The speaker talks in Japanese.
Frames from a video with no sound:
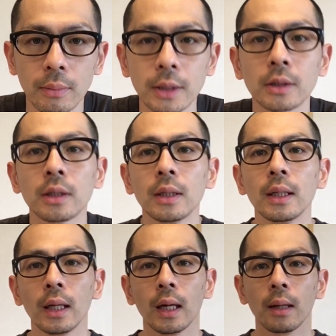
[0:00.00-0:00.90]
ます。
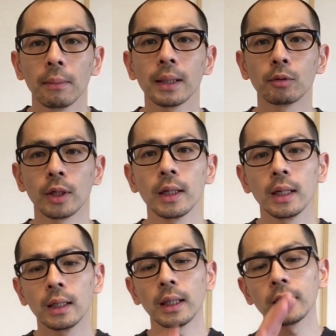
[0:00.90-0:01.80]
まあでもね、
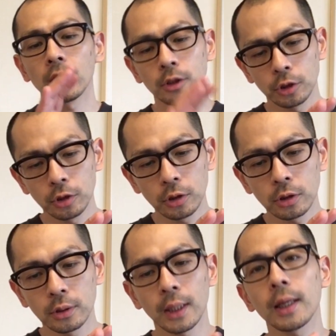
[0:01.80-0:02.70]
ただ手
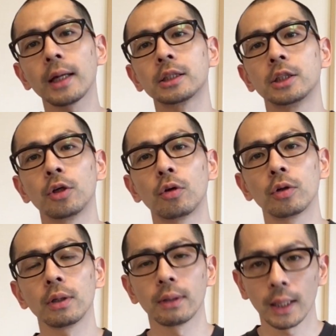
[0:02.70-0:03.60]
術だけが治療
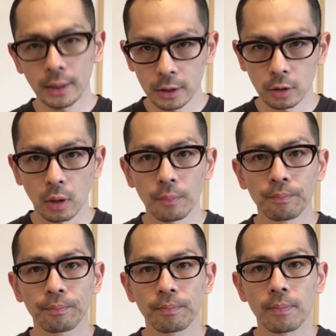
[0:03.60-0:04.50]
法ではないんですよと、
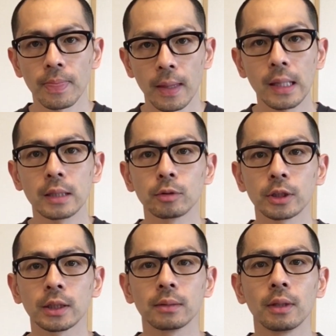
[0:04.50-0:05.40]
ね、いつも
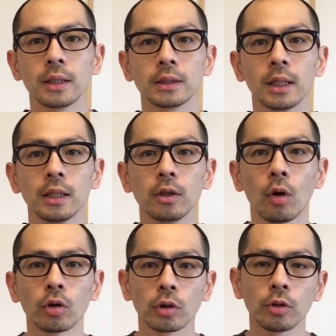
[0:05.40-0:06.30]
説明している
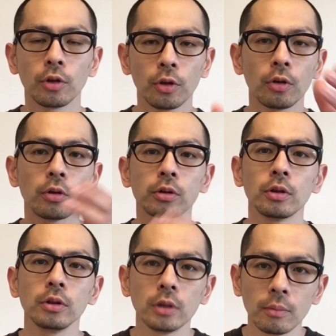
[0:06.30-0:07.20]
保存療法と
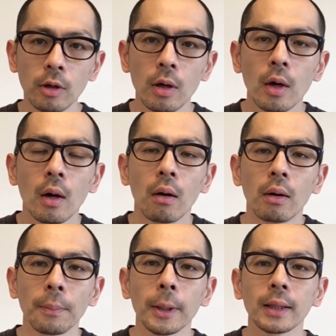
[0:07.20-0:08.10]
いうのも
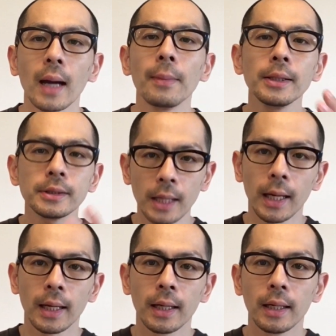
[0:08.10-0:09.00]
やっぱり試し
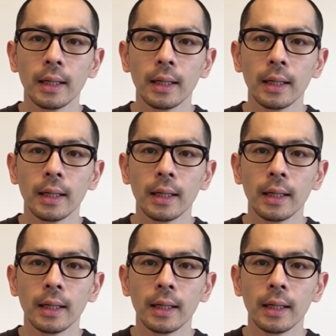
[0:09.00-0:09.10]
て、